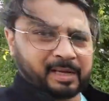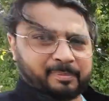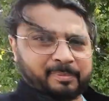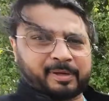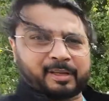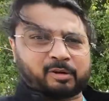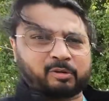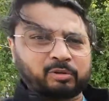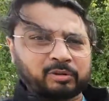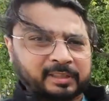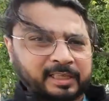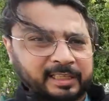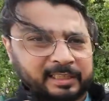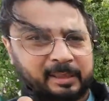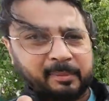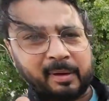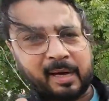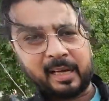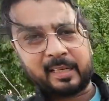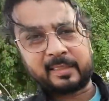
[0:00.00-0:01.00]
अपने खुद के
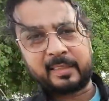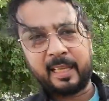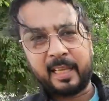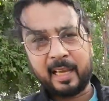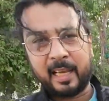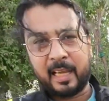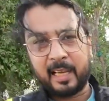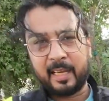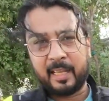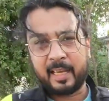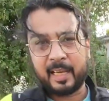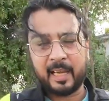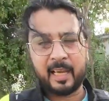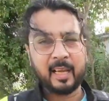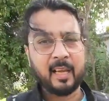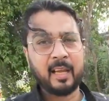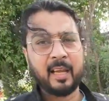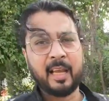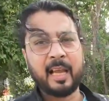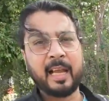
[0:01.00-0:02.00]
दिमाग से ही करी है
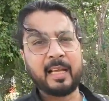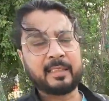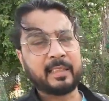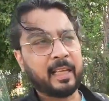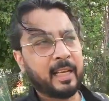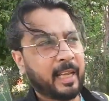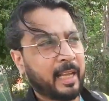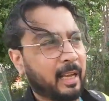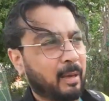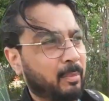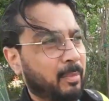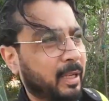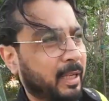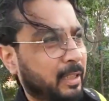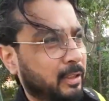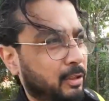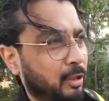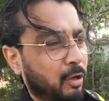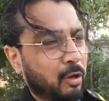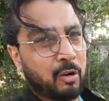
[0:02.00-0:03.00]
ऐसा नहीं कि हमने
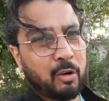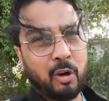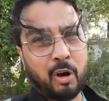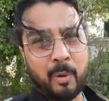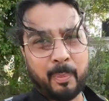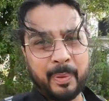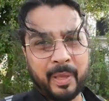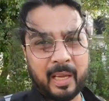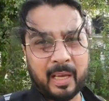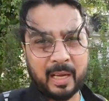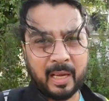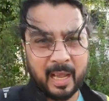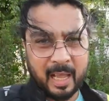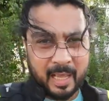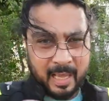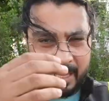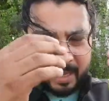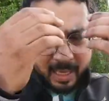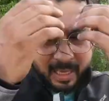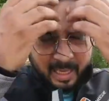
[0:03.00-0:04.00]
किसी को कॉपी करा
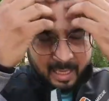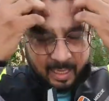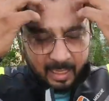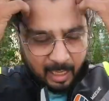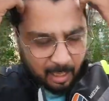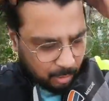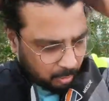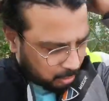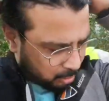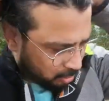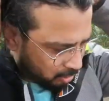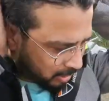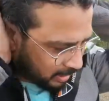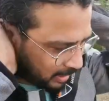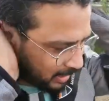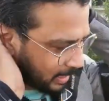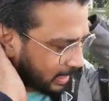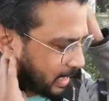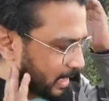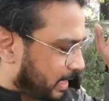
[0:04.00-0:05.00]
है या कुछ और
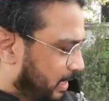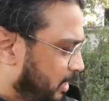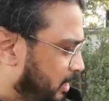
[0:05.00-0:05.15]
करा है